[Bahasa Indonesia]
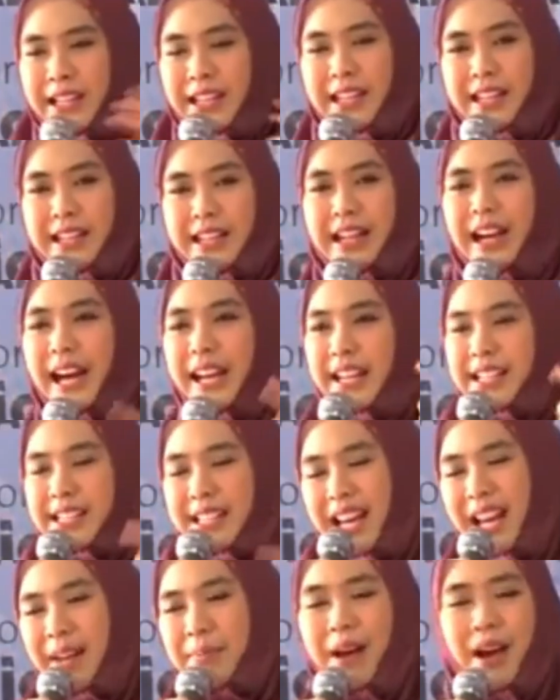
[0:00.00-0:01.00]
Dengan
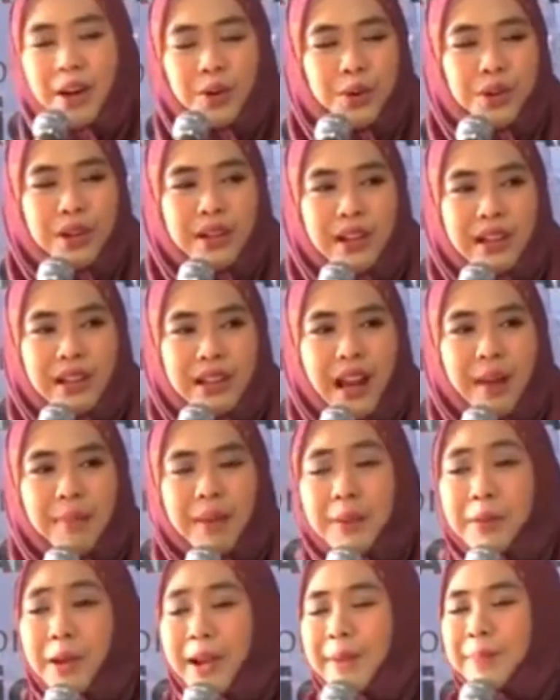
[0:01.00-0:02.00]
istri yang baru,
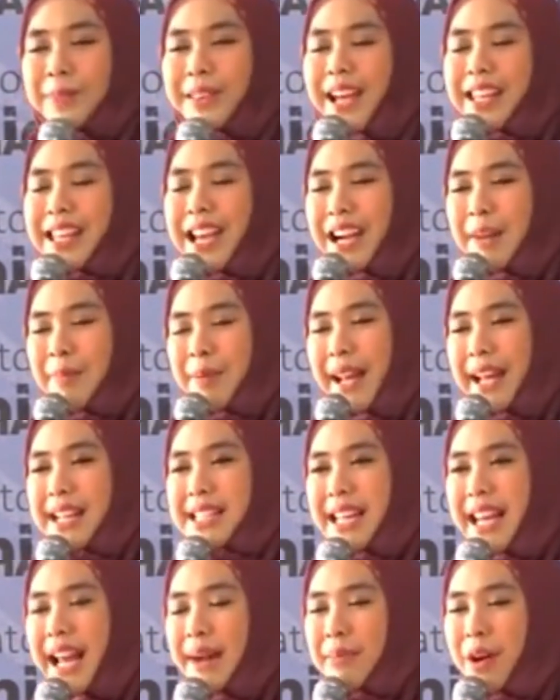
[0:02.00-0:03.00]
Nabi Ibrahim tanya kepada
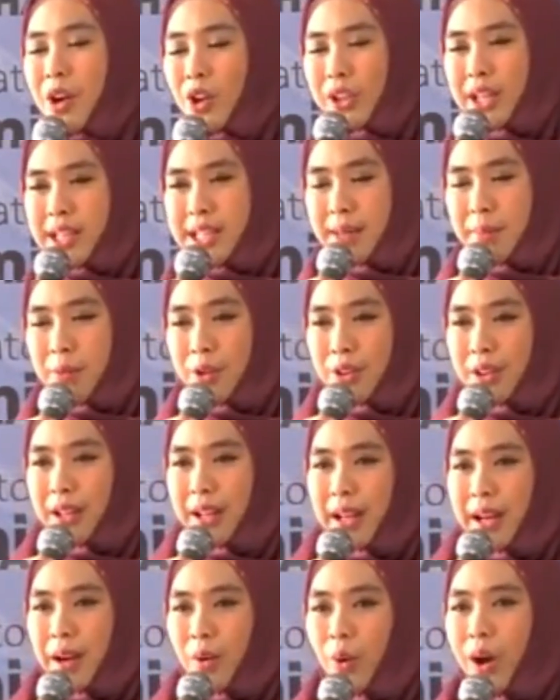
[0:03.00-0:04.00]
istri yang baru tersebut,
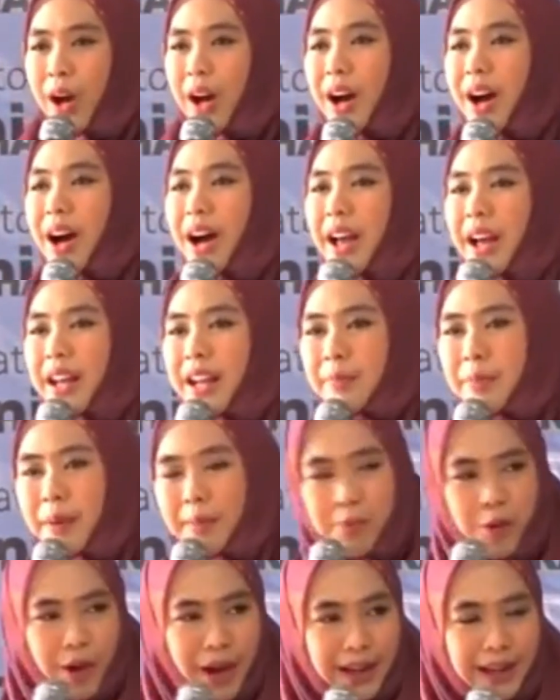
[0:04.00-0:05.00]
Wahai anak
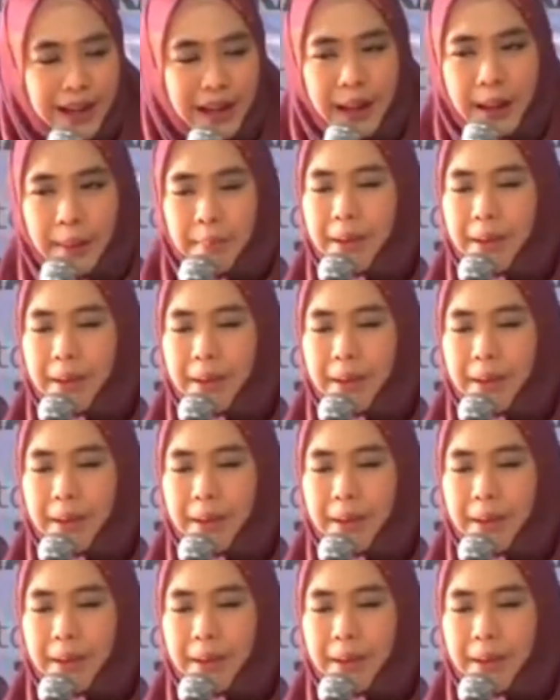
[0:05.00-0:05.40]
perempuan,